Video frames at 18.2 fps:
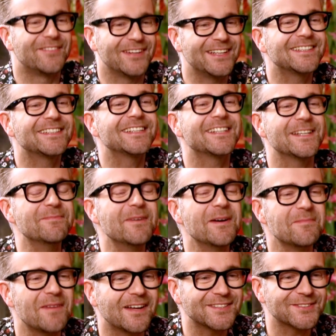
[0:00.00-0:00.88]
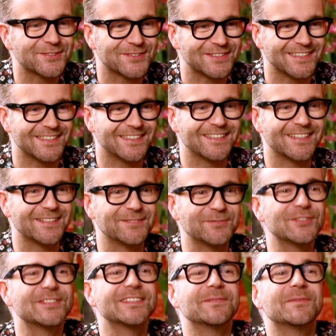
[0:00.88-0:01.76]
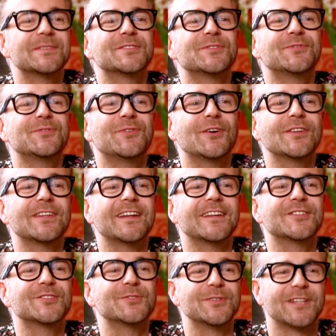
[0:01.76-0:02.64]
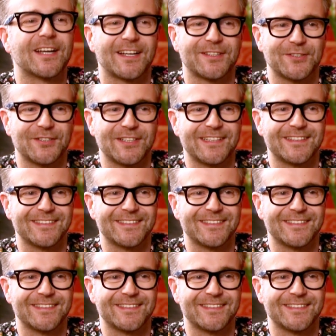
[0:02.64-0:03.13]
Wenn ich dich immer im Anzug sehe, ne, dann muss ich immer sofort an den Schuldirektor